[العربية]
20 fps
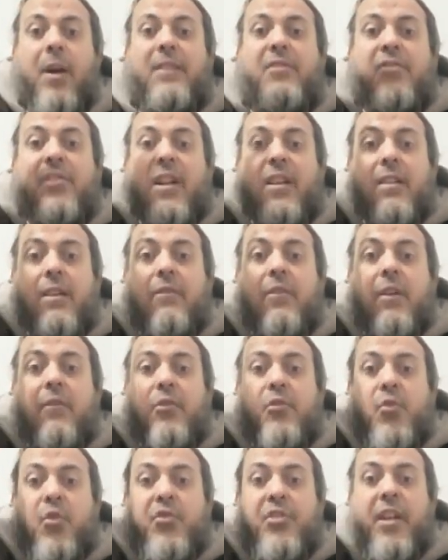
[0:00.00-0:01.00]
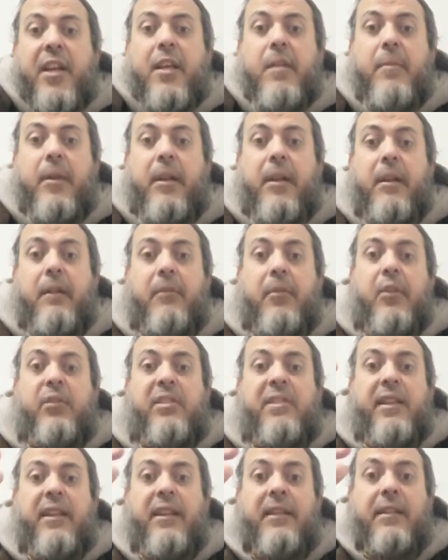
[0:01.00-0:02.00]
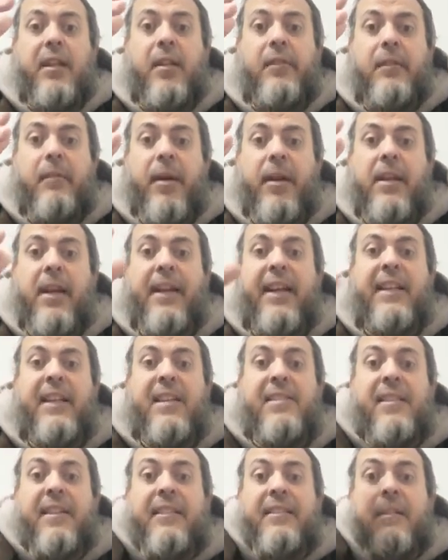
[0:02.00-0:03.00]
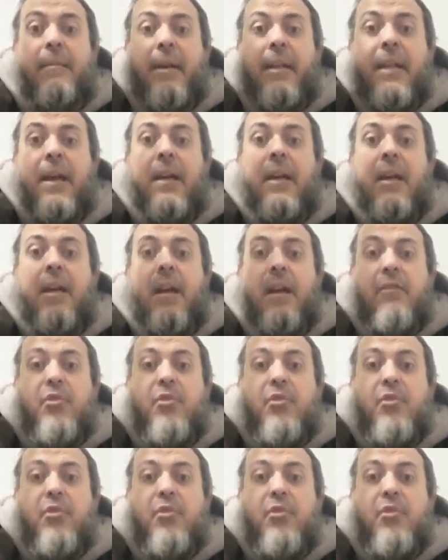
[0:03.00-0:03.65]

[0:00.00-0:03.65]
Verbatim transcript: وقت الصلاه في الثلث الاخير من الليل فانت صليت 8 كانك صليت 8